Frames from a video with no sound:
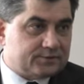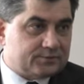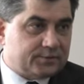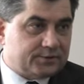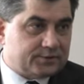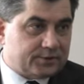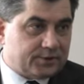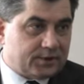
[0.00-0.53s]
z
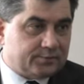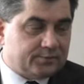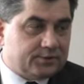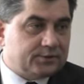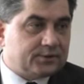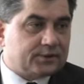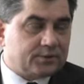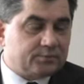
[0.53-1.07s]
bateriami.
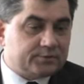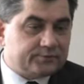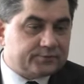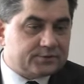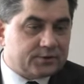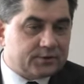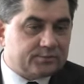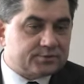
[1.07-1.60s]
Tak jak
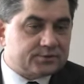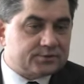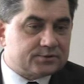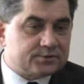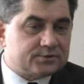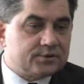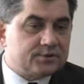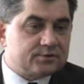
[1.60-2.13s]
powiedziałem, przez
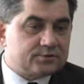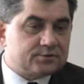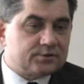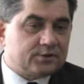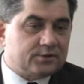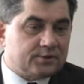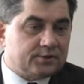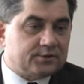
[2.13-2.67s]
trzy
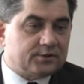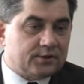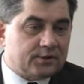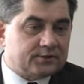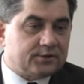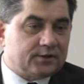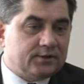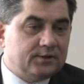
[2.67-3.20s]
kolejne
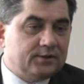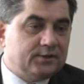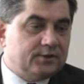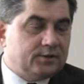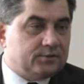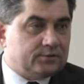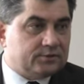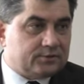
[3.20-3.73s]
lata
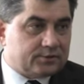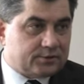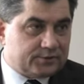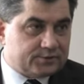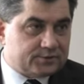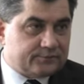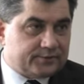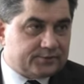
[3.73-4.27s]

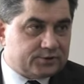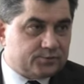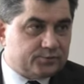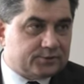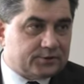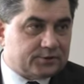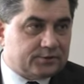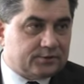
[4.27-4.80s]
organizowaliśmy
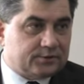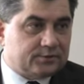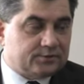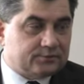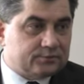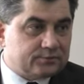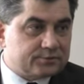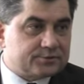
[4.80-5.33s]
takie
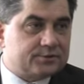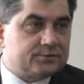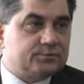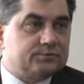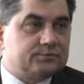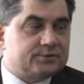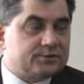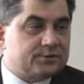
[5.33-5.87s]
konkursy,
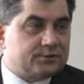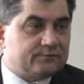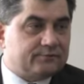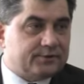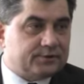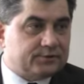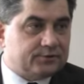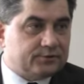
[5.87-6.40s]
były
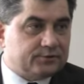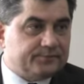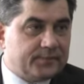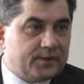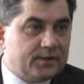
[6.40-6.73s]
skierowane do